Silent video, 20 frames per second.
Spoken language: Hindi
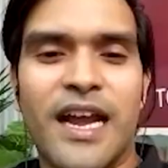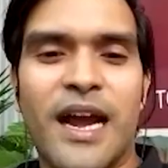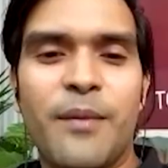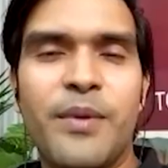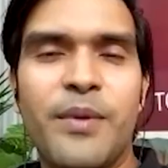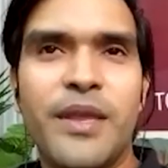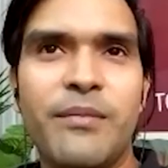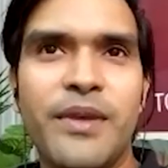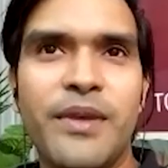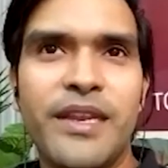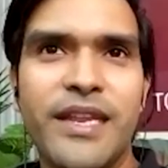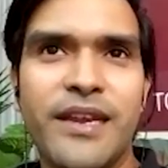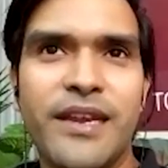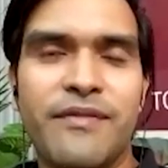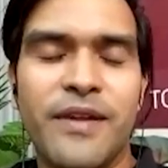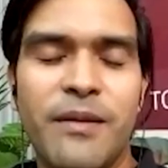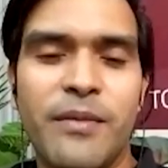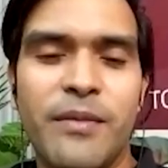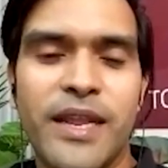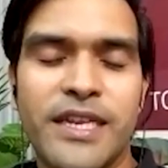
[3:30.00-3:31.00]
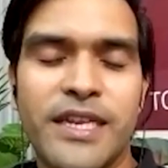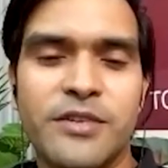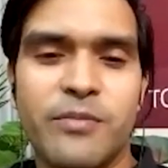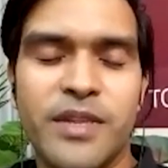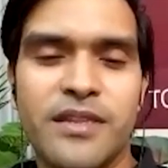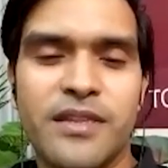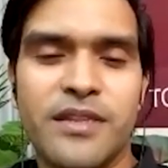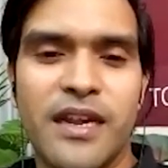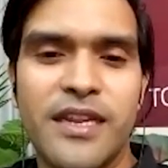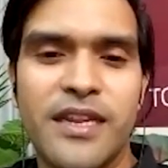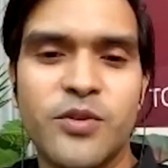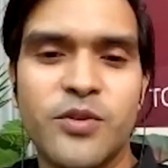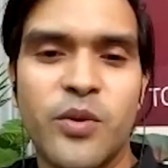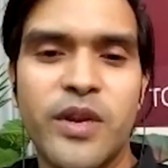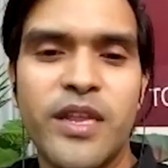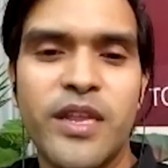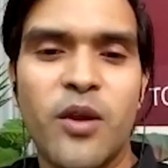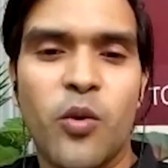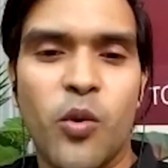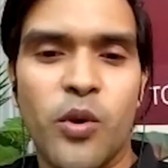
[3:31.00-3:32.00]
अभी मेरी एक फिल्म नेक्स्ट मंथ रिलीज हो
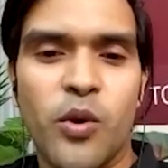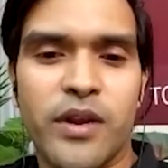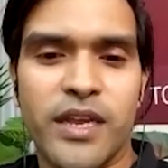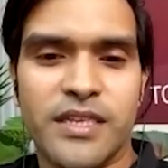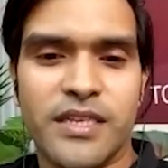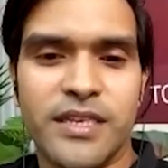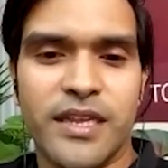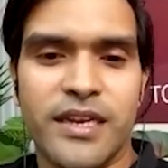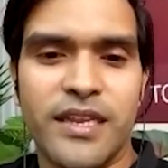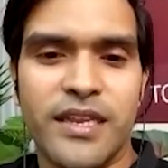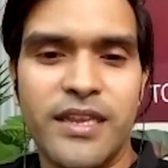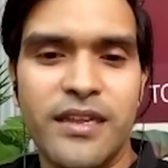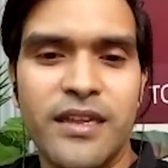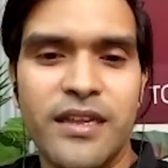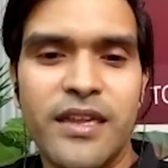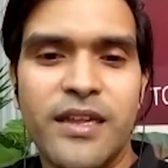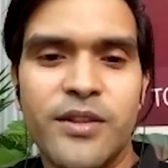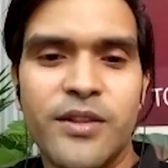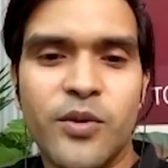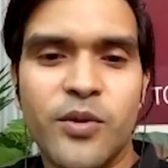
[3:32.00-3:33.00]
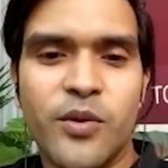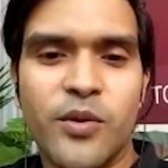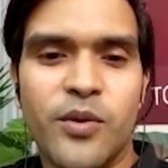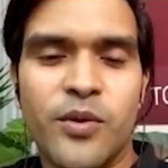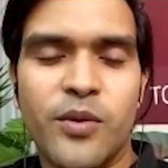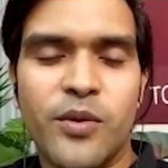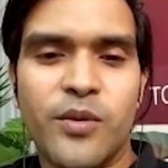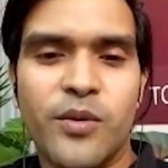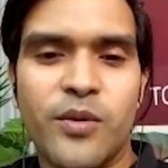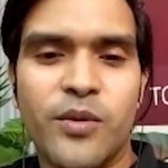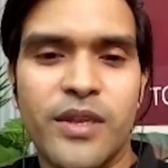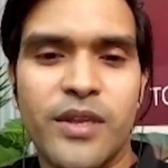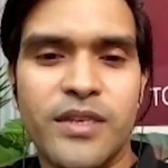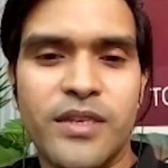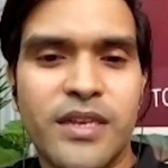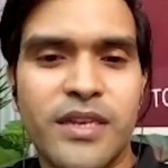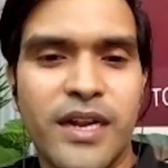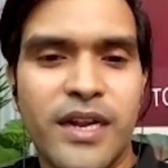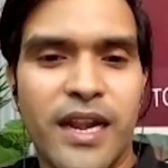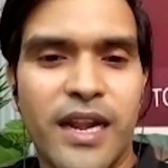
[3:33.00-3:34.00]
रही है कोर्ट कचहरी तो
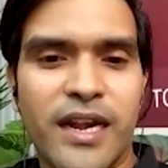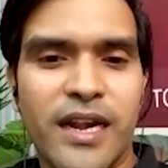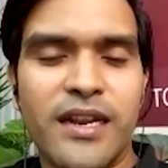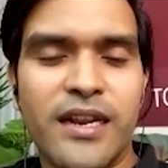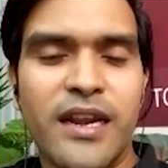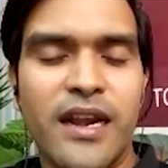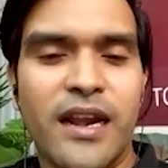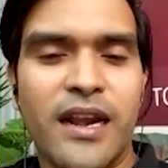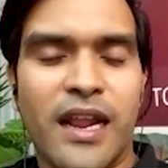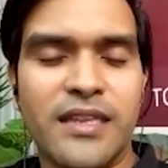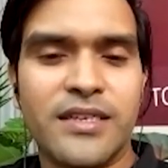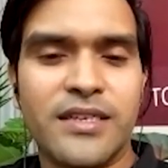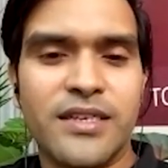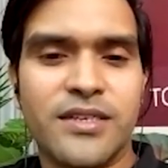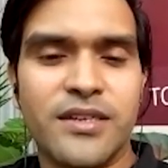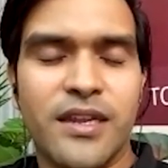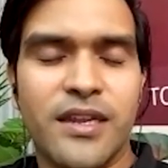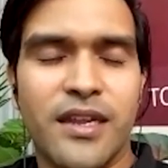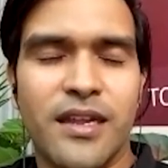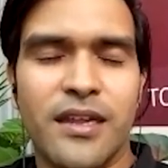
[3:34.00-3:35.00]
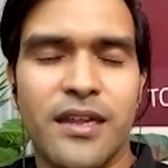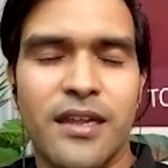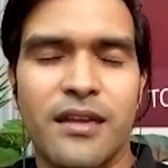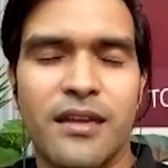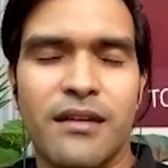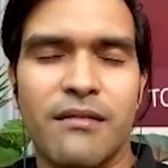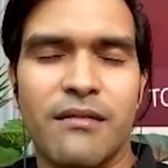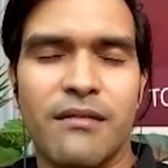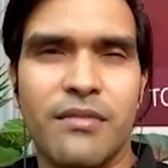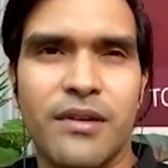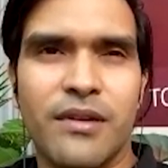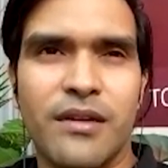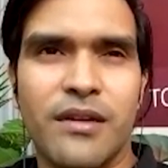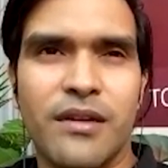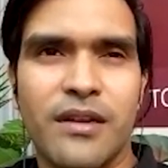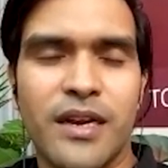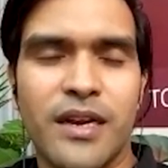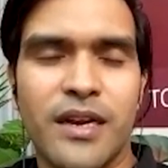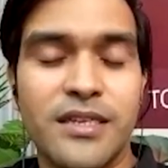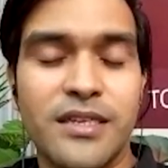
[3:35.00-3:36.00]
इसके डायरेक्टर हैं राजेश
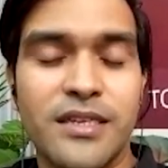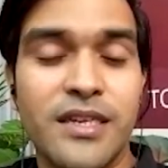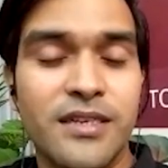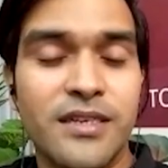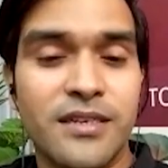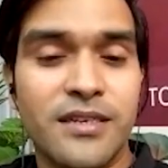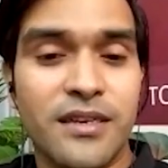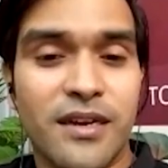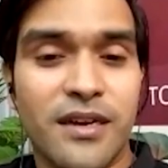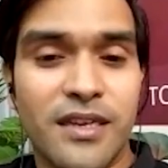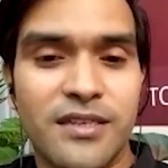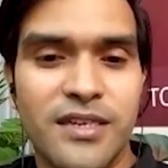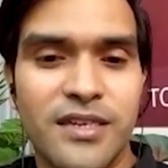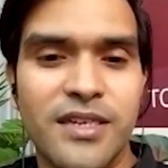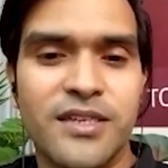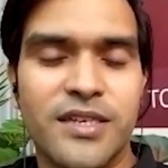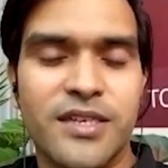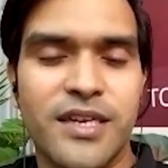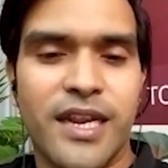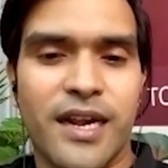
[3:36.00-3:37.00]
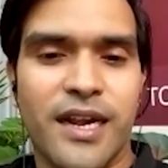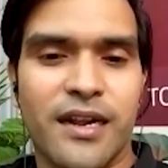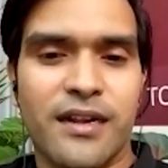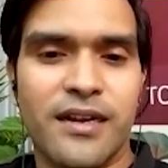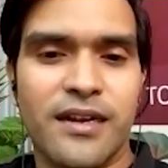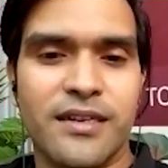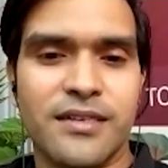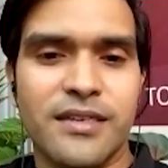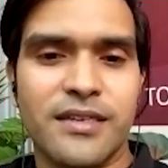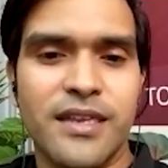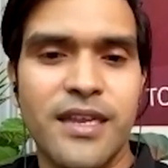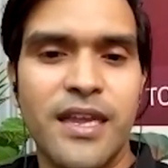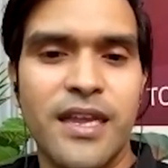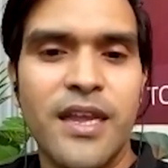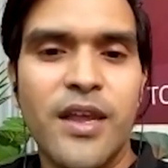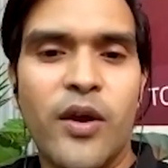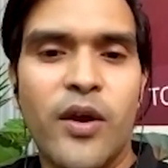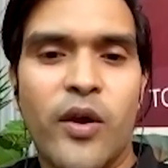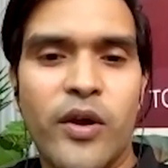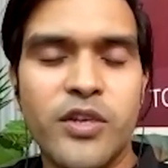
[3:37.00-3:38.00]
रजनीश रजनीश जी डायरेक्टर हैं इसके
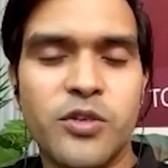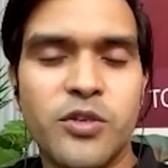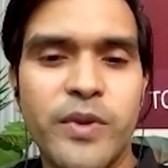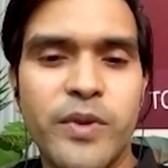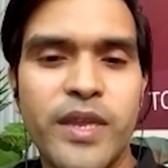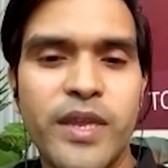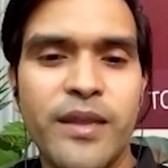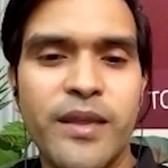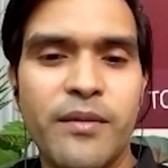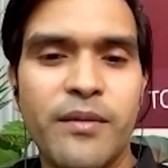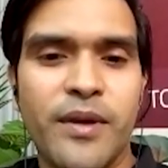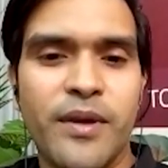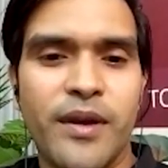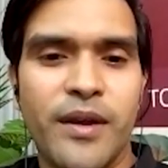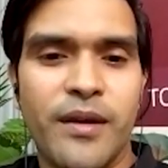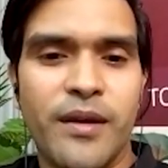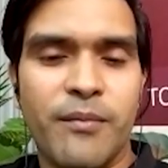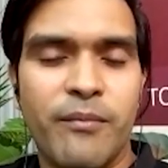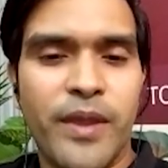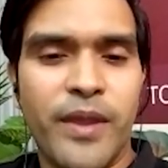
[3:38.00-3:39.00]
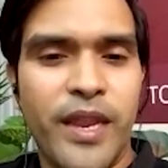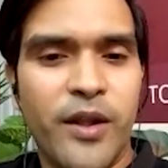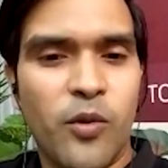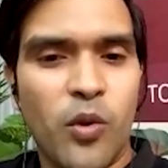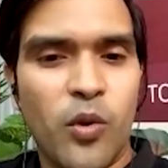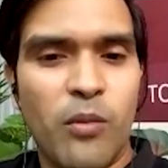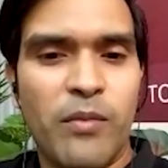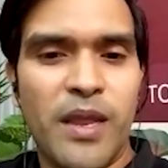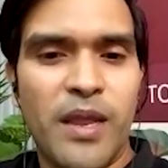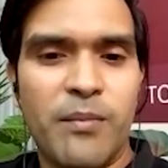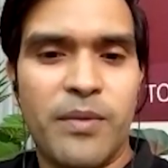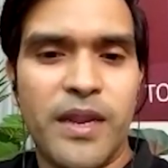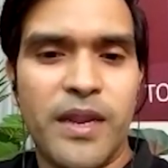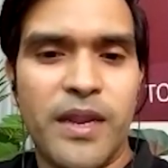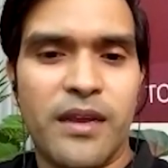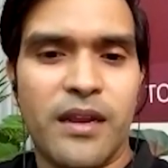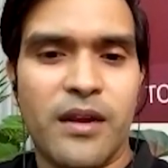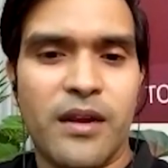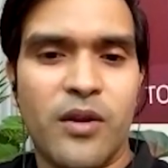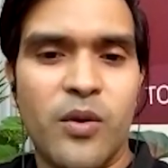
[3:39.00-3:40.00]
और इसमें मेन रोल मैं प्ले
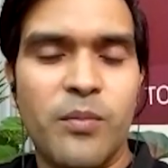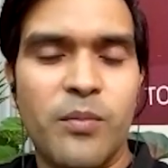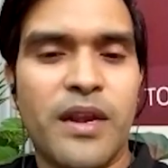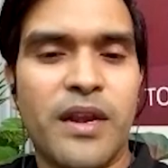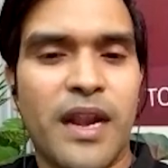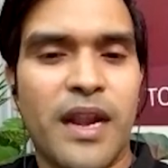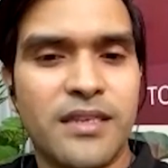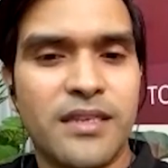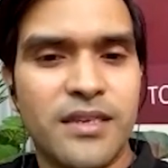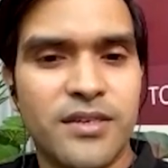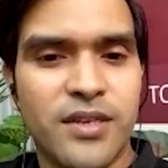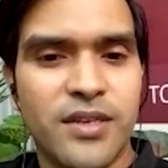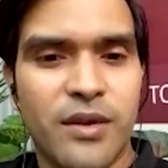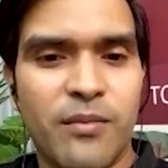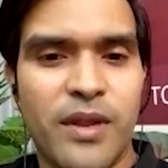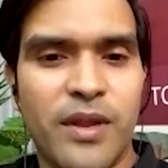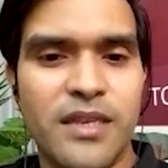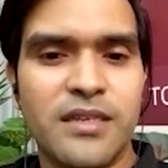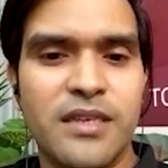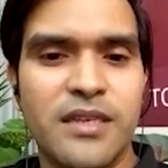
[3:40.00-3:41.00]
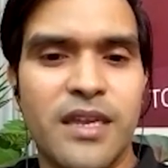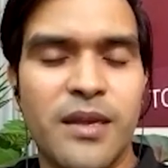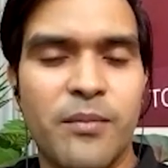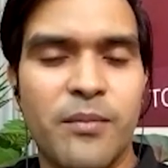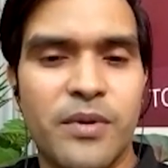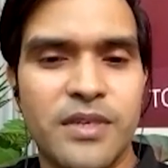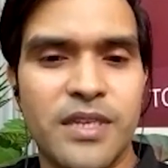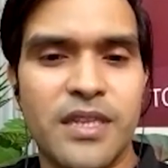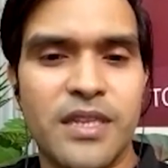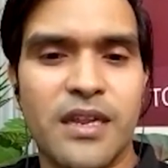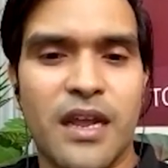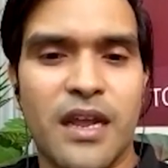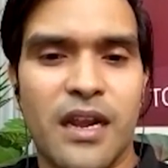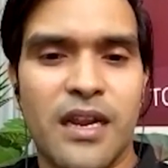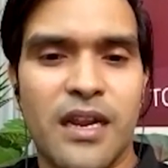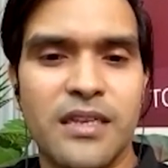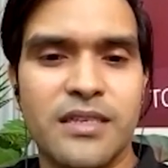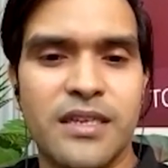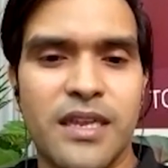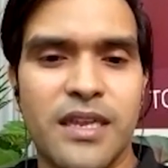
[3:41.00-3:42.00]
कर रहा हूँ फिर राजेश शर्मा जी हैं ब्रजेंद्र
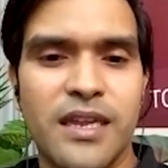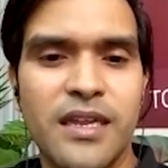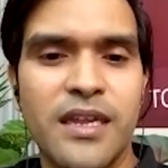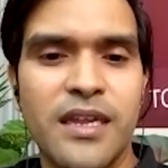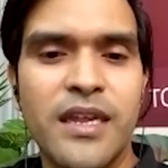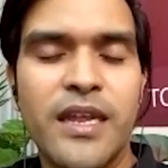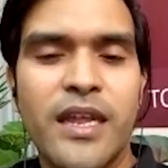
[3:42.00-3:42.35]
काला जी हैं